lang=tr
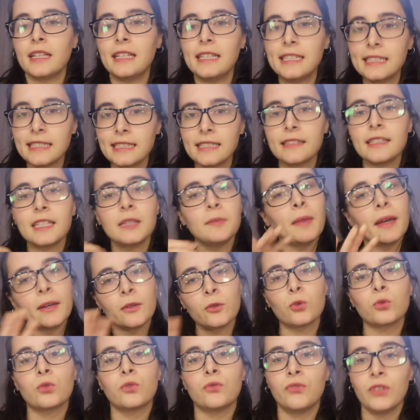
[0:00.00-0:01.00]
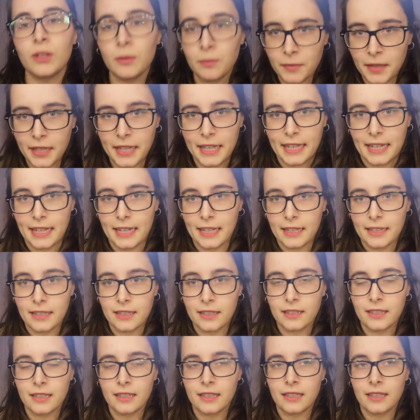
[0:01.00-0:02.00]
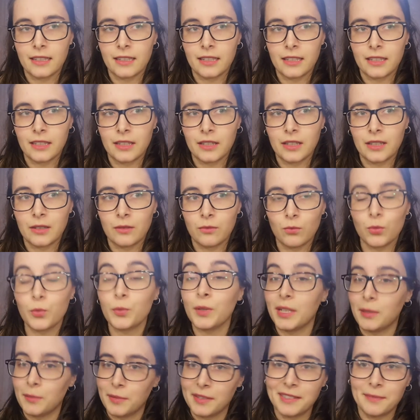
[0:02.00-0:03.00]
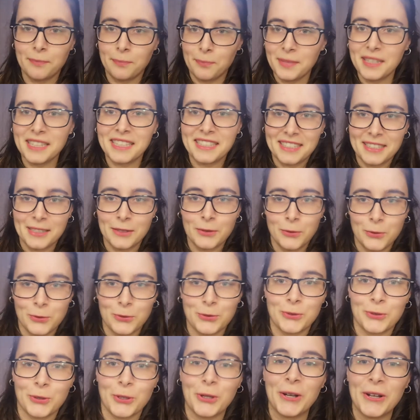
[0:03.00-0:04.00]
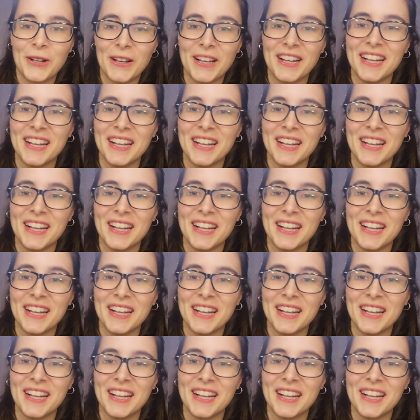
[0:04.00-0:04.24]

izlediğim en kötü film değil. Bu beni bir, bir tık üzdü.